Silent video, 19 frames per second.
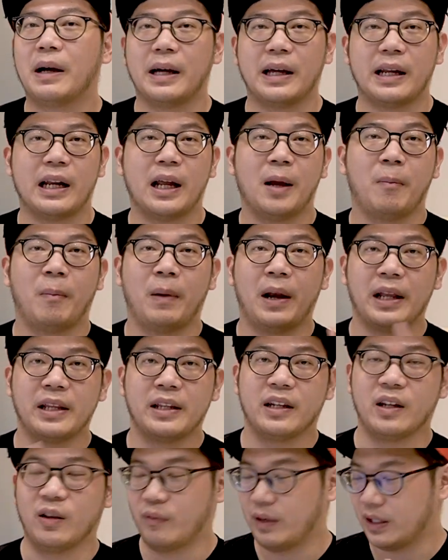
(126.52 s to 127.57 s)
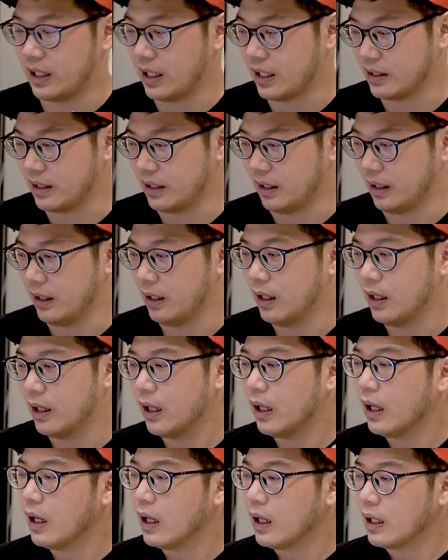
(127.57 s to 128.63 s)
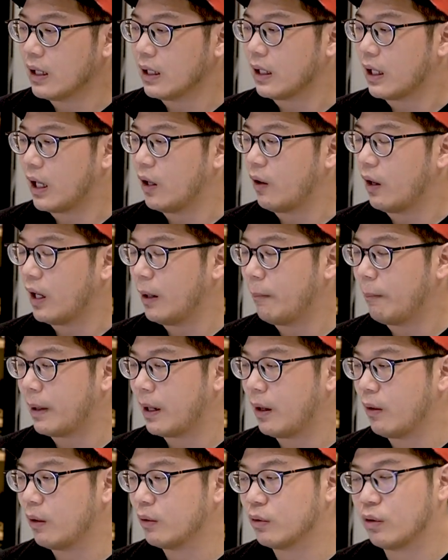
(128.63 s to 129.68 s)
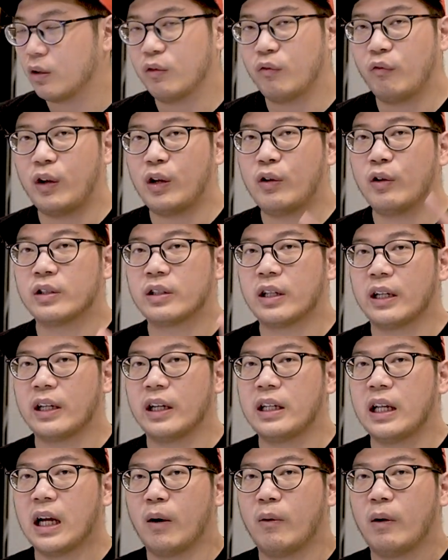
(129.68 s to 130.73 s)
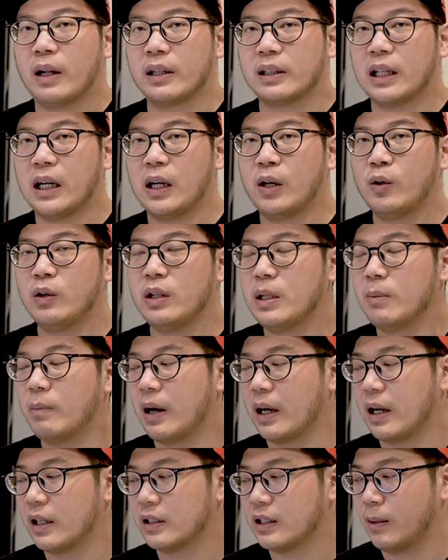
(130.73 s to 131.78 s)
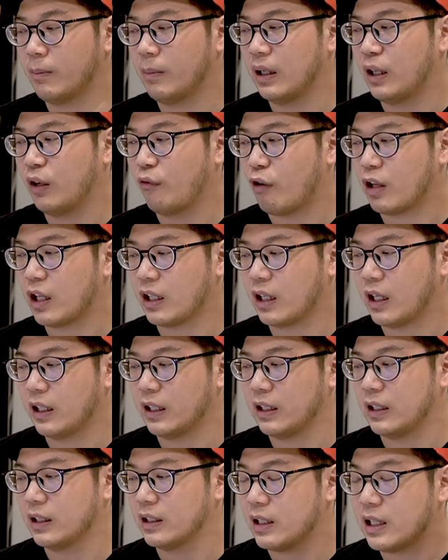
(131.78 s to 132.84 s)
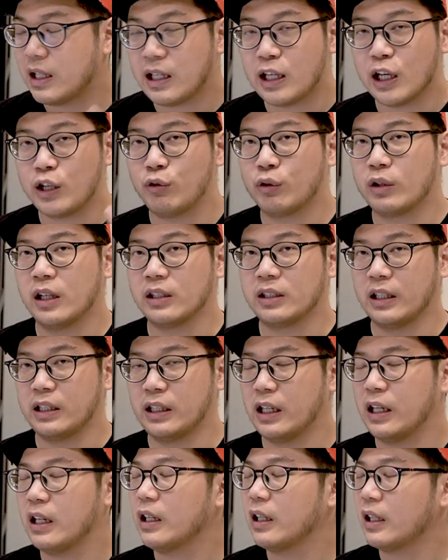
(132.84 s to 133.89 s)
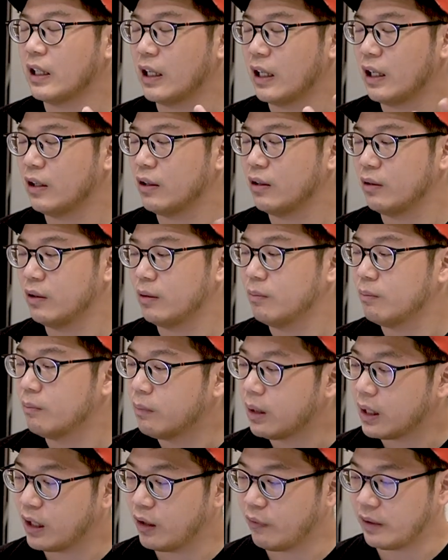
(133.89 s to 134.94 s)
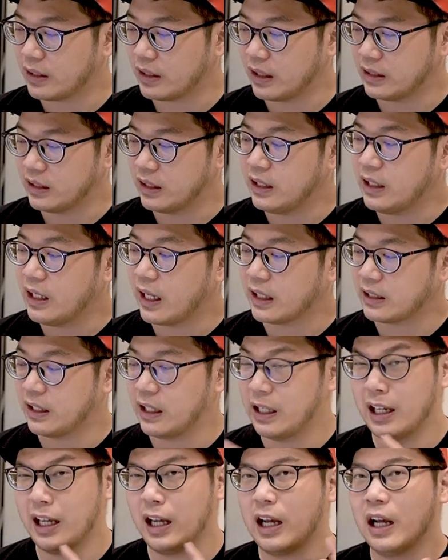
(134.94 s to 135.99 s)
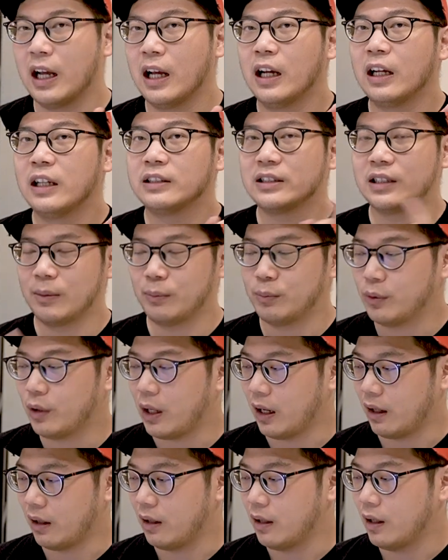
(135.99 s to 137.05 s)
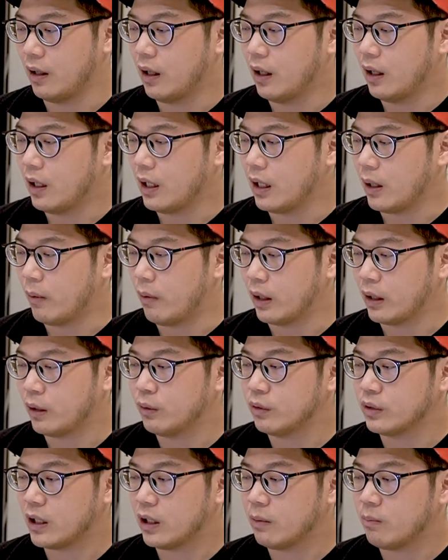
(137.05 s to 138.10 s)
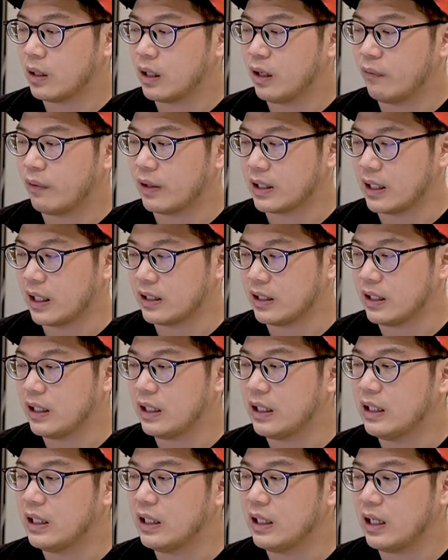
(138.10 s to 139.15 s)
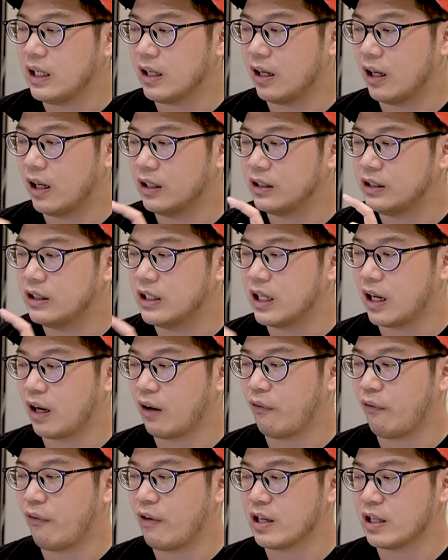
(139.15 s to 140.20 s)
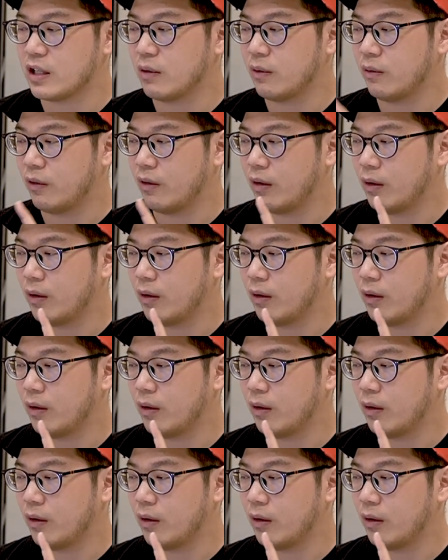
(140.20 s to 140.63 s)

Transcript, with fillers: para manajer investasi. Kalau kalian pernah nonton video saya di awal tahun di mana saya menginvestasikan 3 juta saya ya berinvestasi di reksadana campuran. Nah, waktu itu saya berinvestasi di Jarvis